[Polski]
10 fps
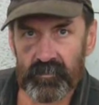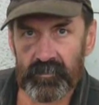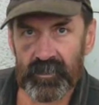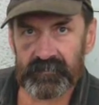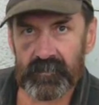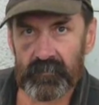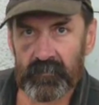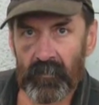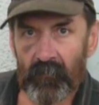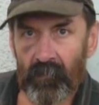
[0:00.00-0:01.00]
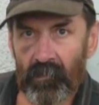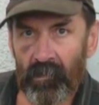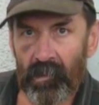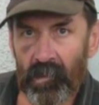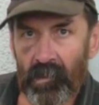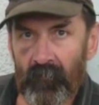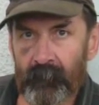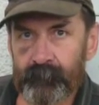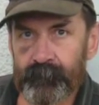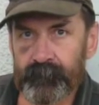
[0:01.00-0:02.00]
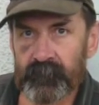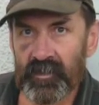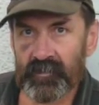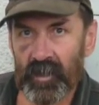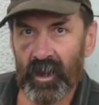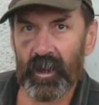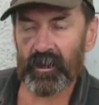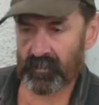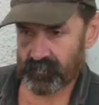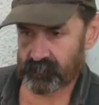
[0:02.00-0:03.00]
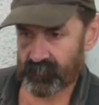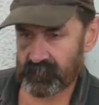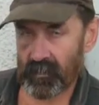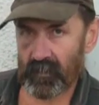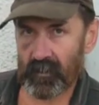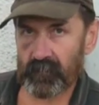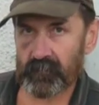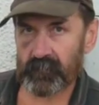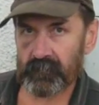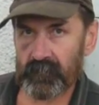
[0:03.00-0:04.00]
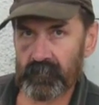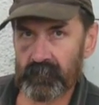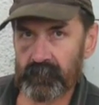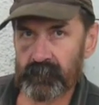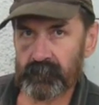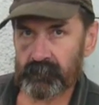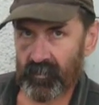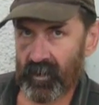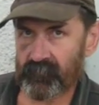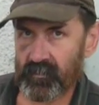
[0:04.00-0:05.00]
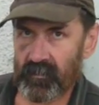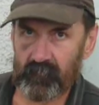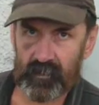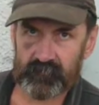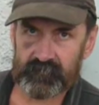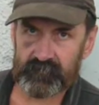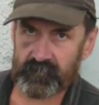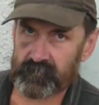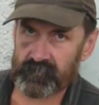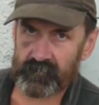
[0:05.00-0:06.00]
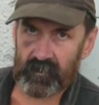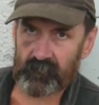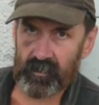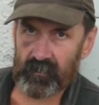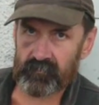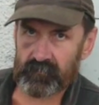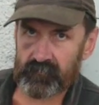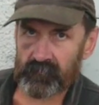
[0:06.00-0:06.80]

garnituru nie, no ale nie jak, jak dziad, nie? Nie, nie, ja się odpierdolę, kurwa. Tak? Pewno, ja mam, trochę to ja mam, kurwa.